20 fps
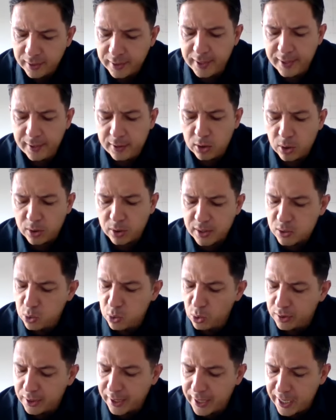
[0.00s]
esto
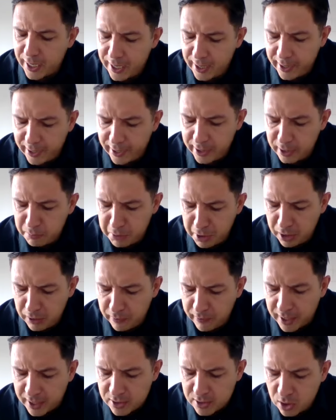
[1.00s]
resultará en mi
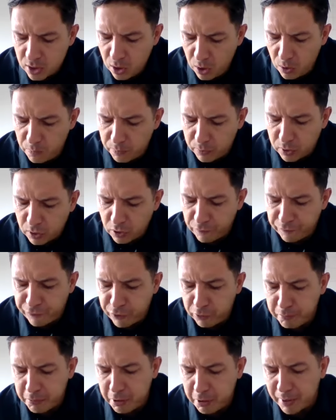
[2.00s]
liberación,
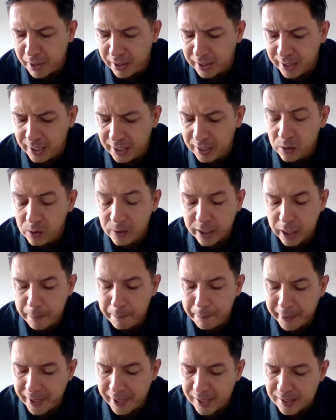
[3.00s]
conforme a mi anhelo y
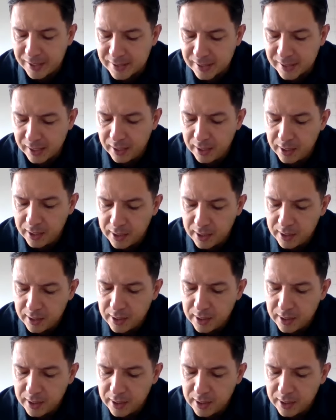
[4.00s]
esperanza